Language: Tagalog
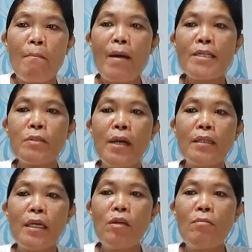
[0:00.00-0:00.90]

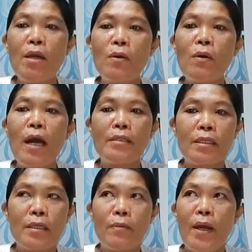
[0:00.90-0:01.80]
Maswerteng numero ay
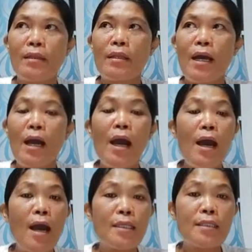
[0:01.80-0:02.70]
50
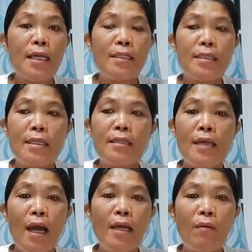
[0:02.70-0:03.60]
at
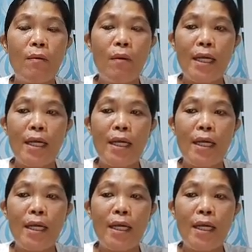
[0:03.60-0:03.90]
64.